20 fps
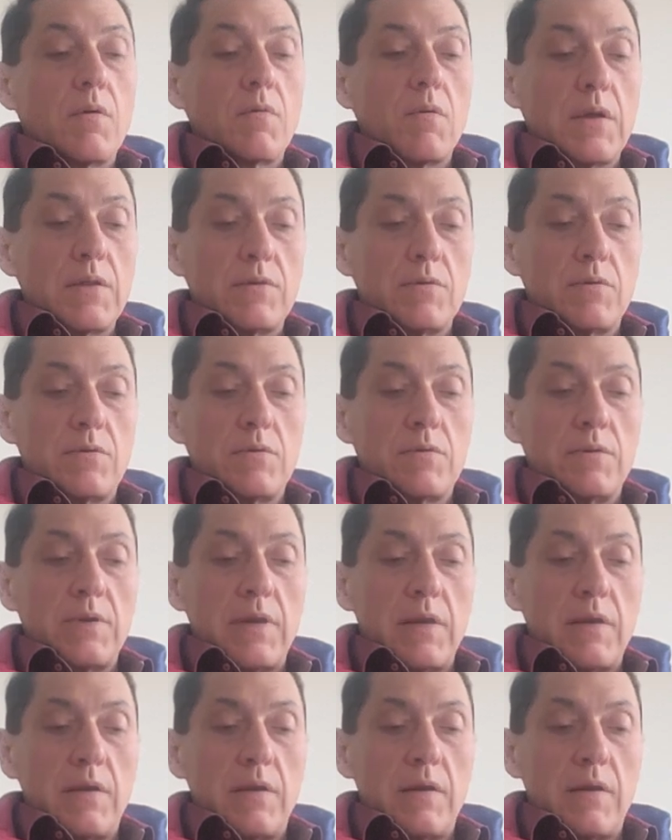quando
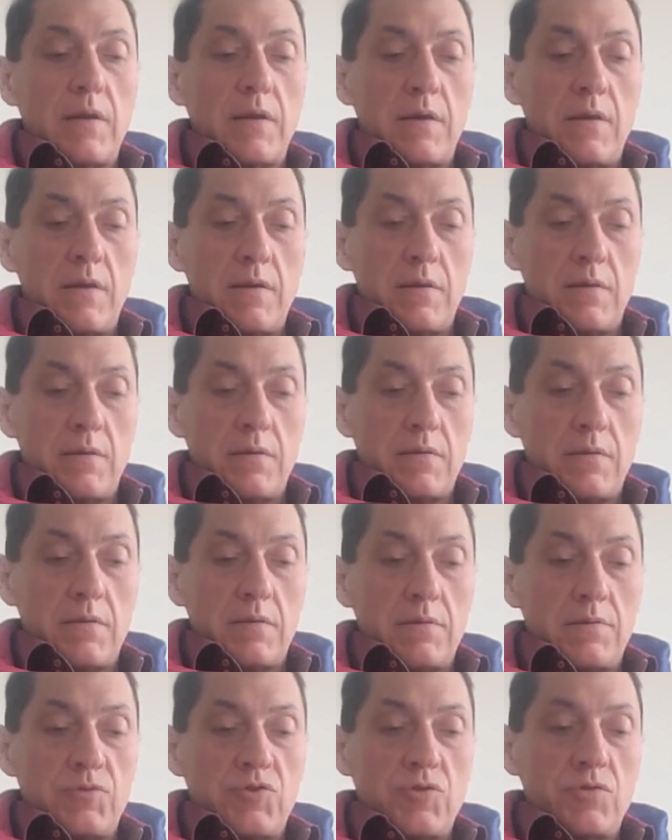nel
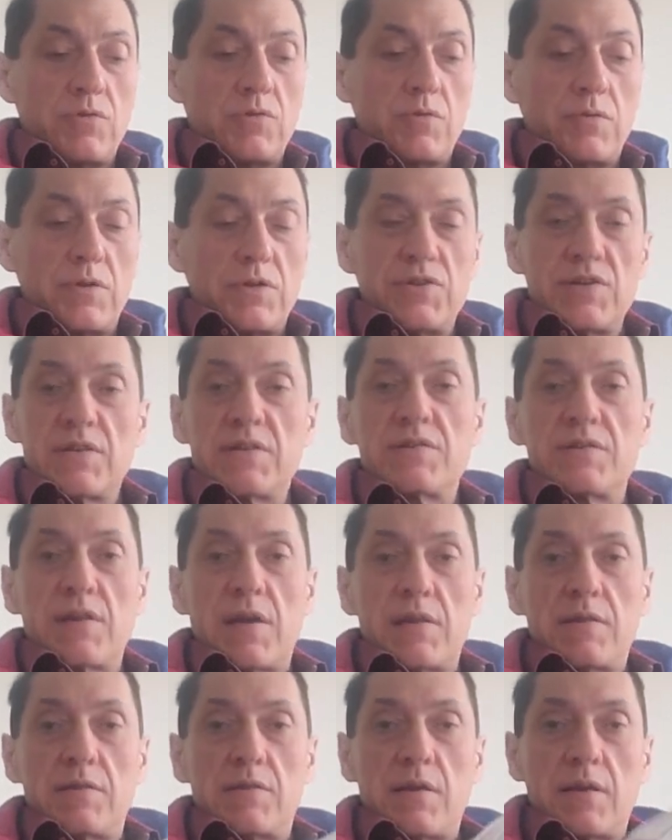giorno
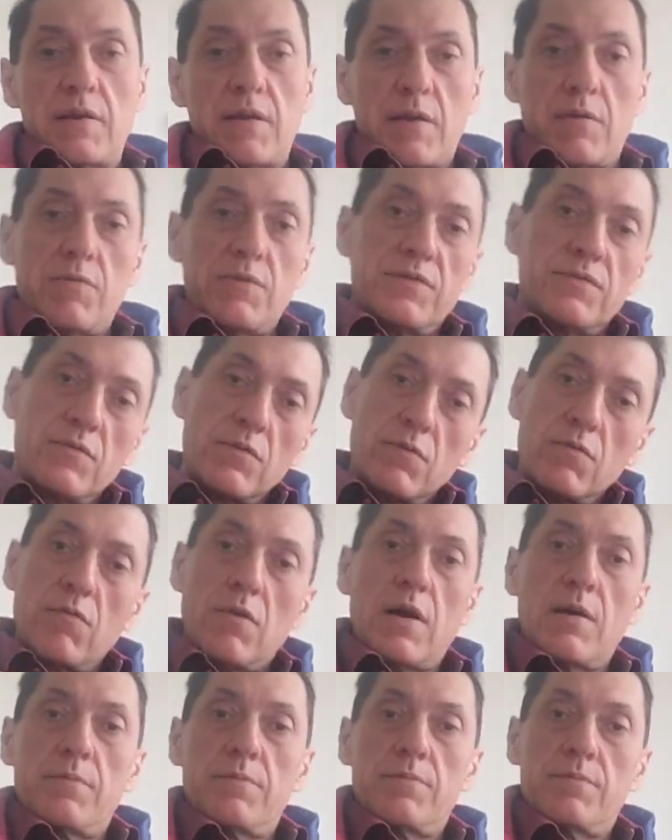17, che è questo
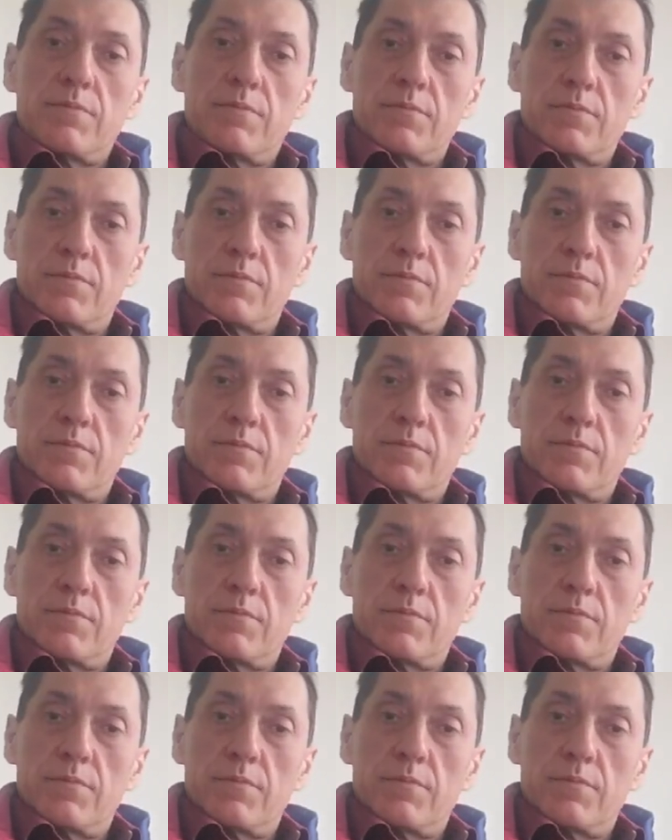qua,